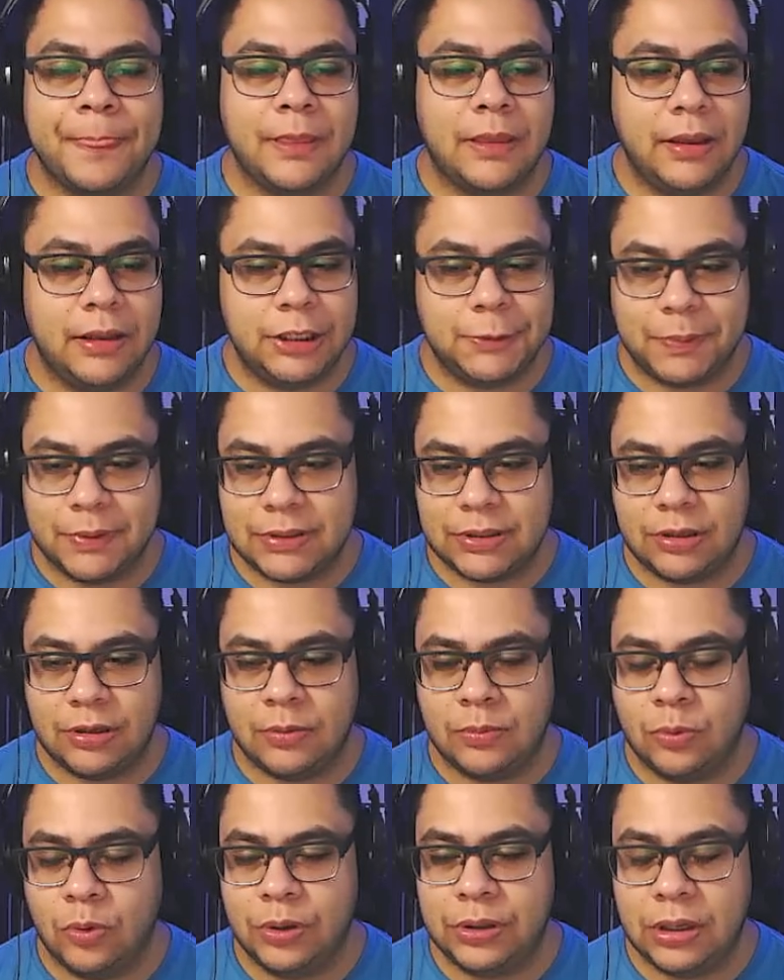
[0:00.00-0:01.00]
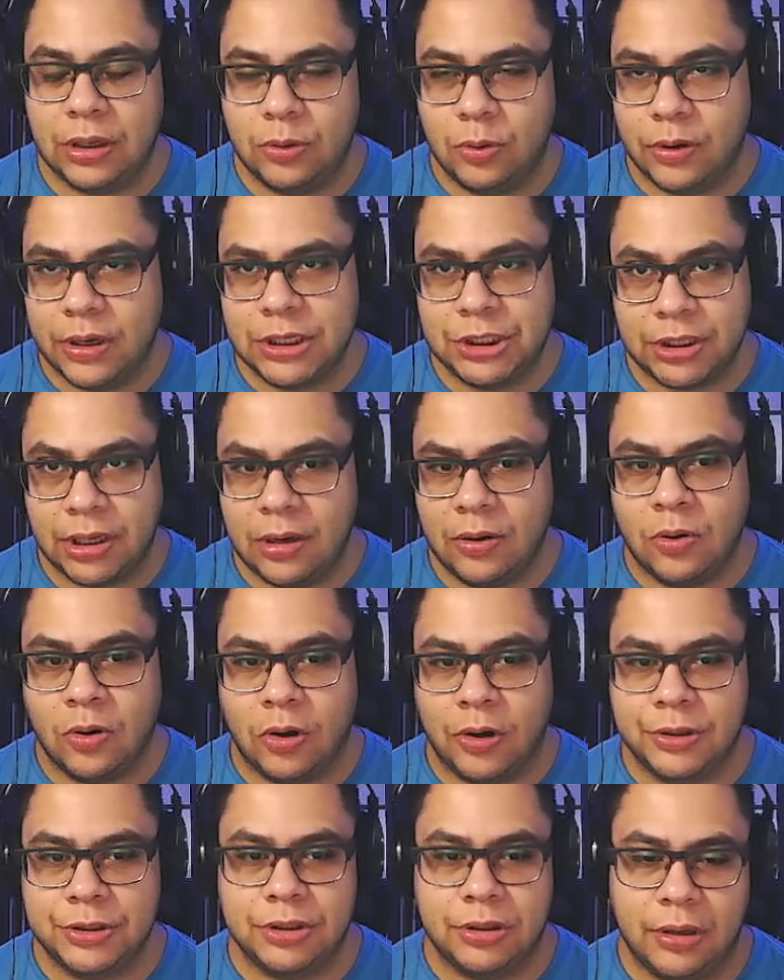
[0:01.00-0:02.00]
Que tipo assim, no T2 já é
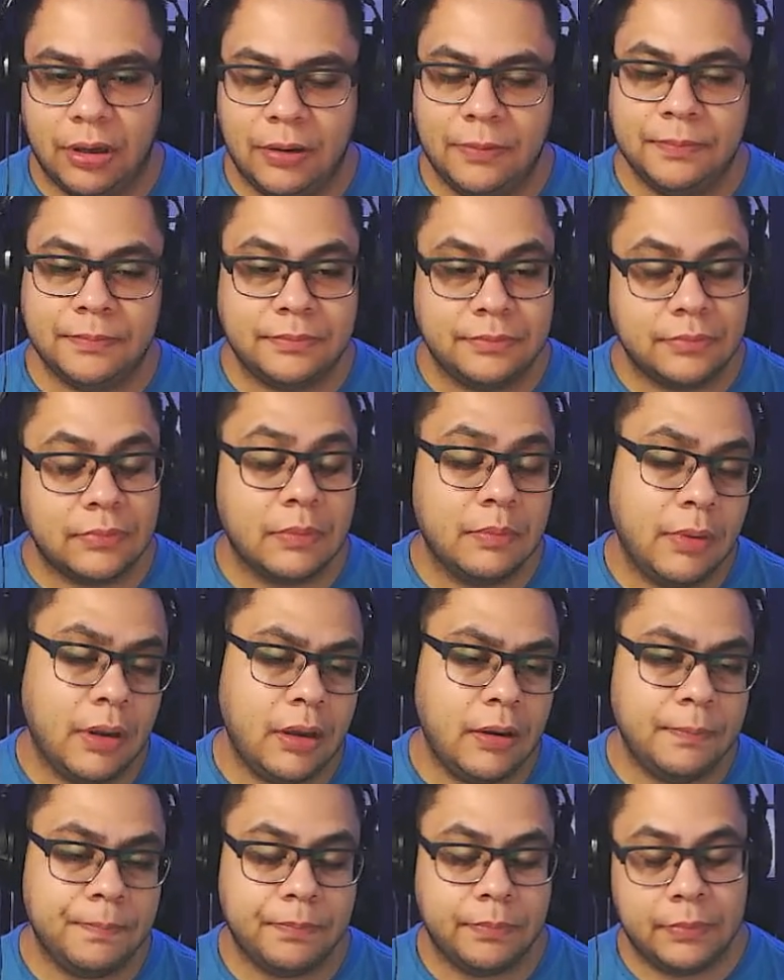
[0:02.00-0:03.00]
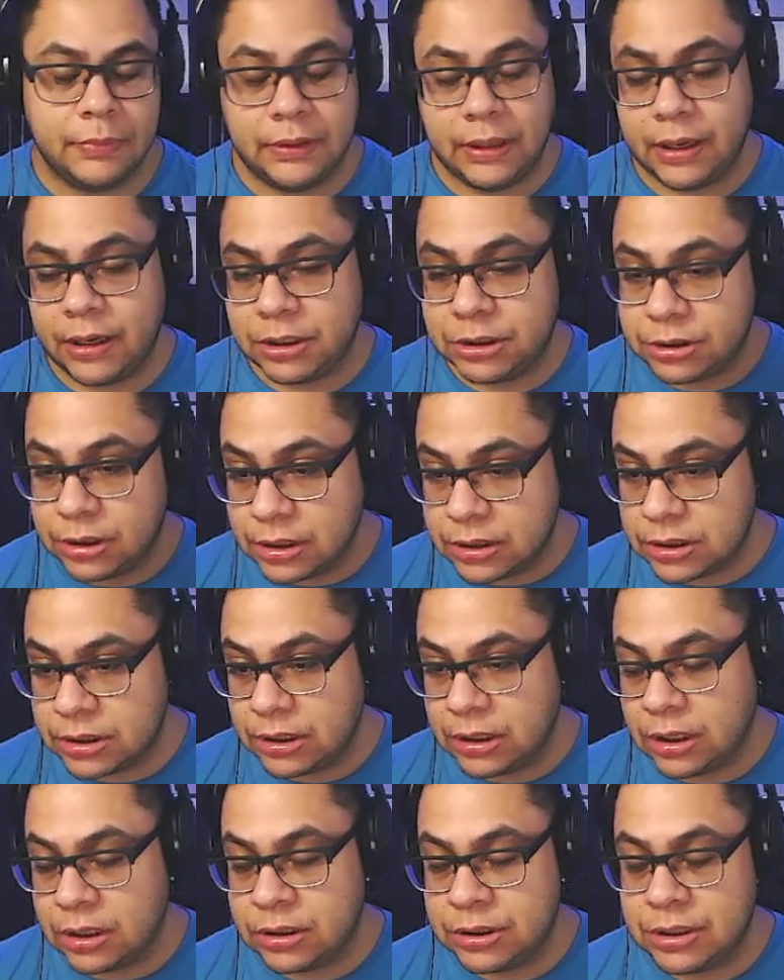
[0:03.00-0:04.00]
God, né? Bem, tem a chance
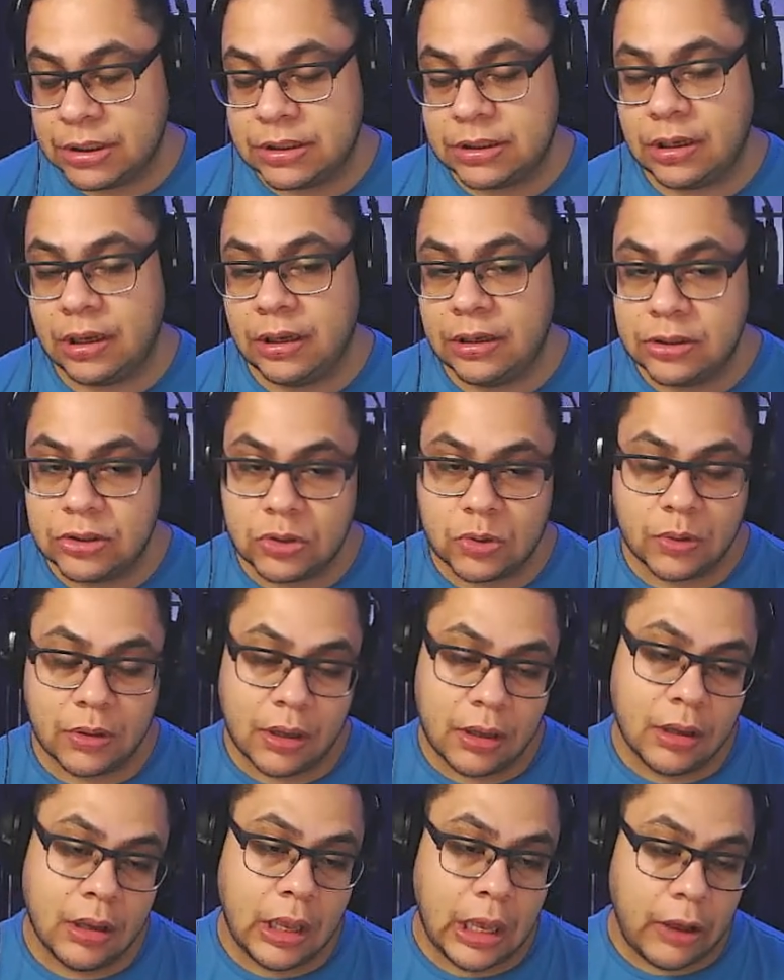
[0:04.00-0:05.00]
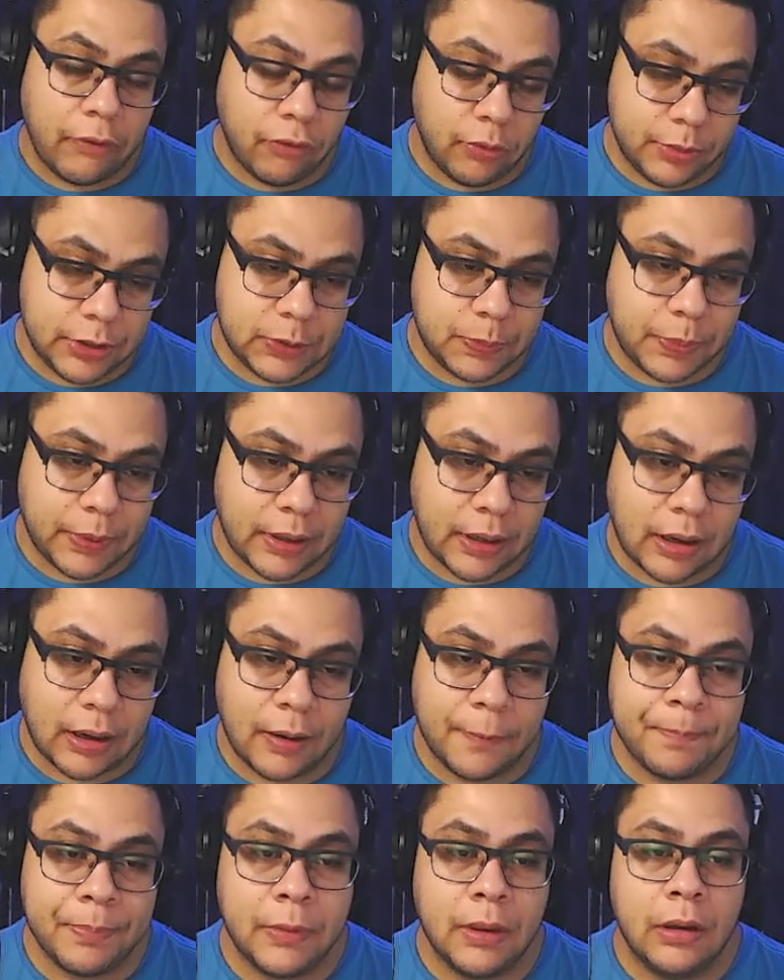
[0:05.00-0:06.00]
de, de ser isso, né? Vamos
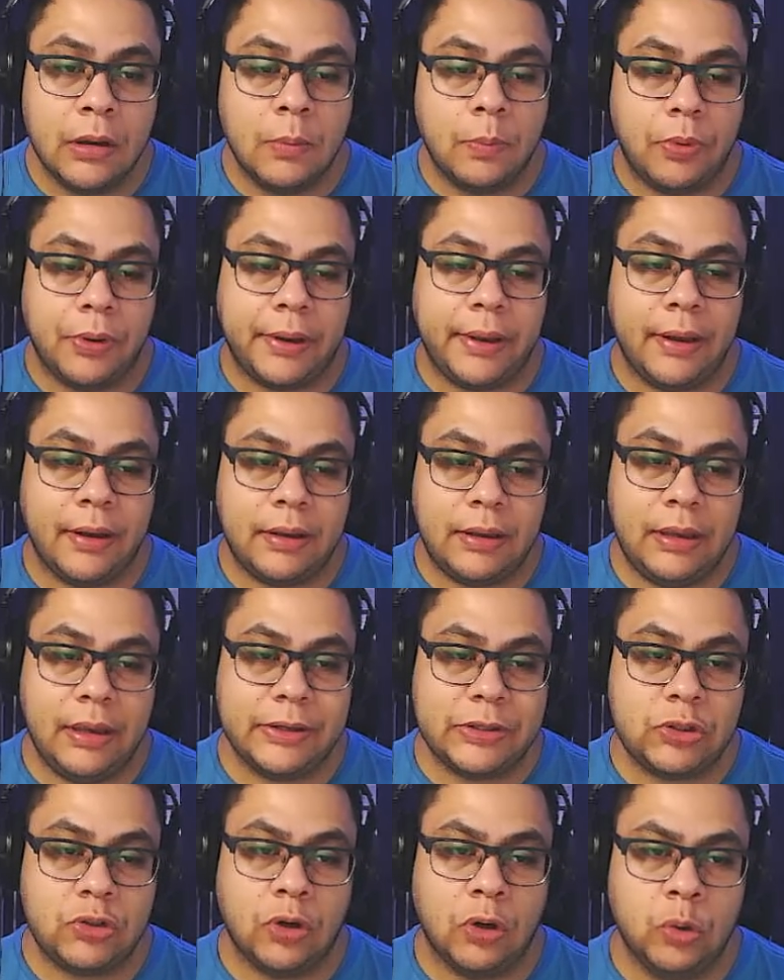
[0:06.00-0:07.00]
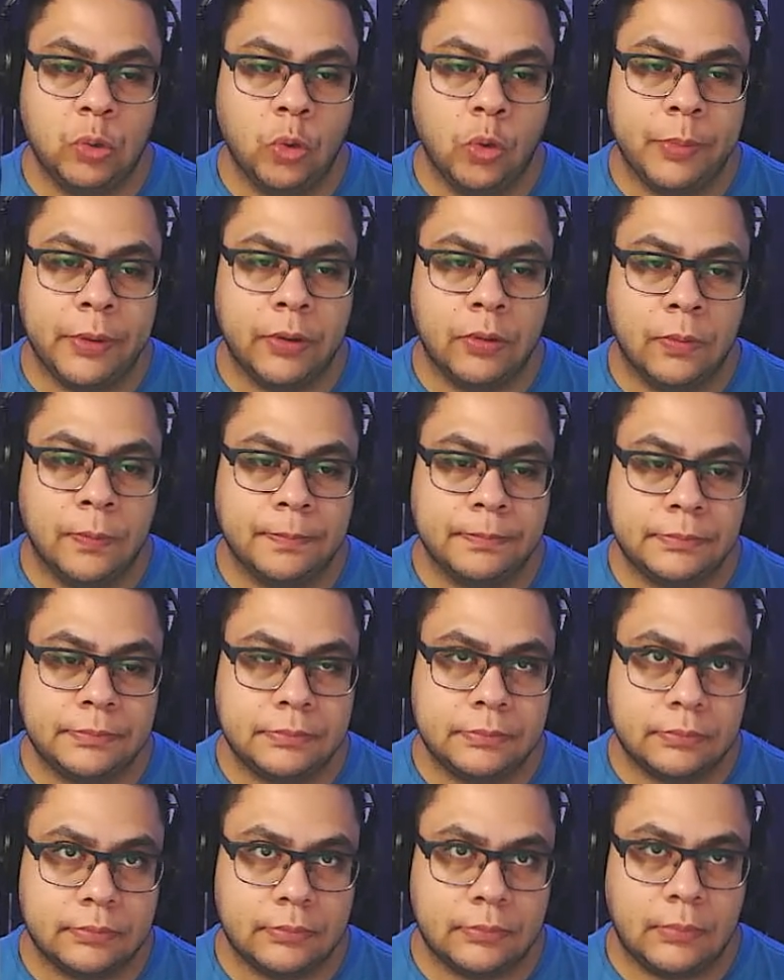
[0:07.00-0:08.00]
esperar, porque aqui é só número,
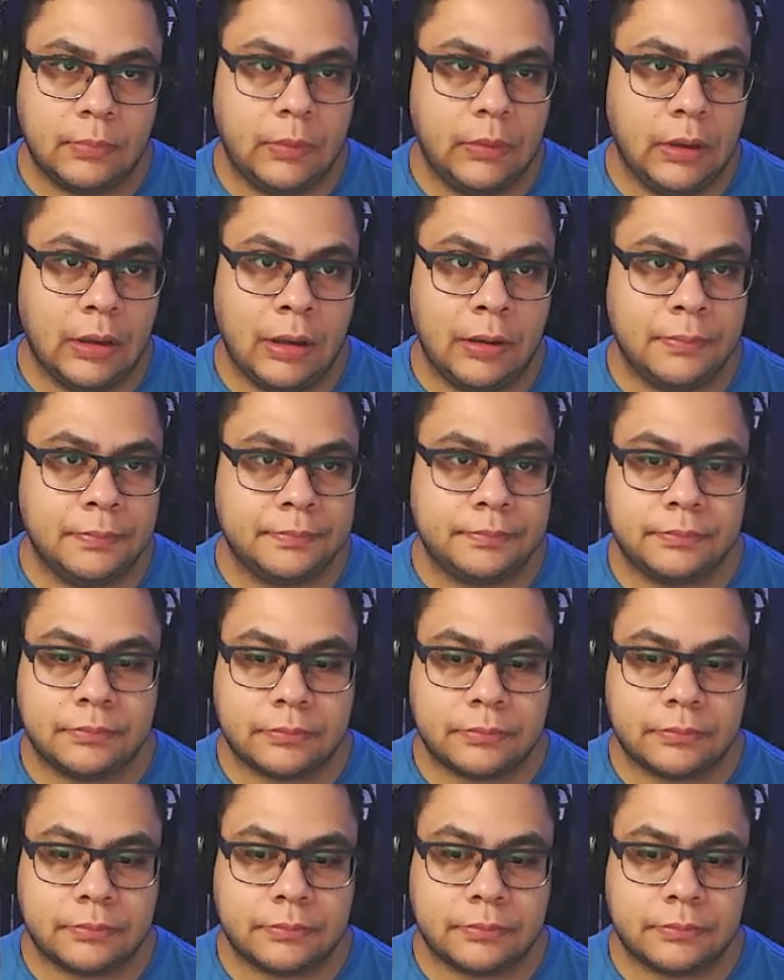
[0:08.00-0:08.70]
né?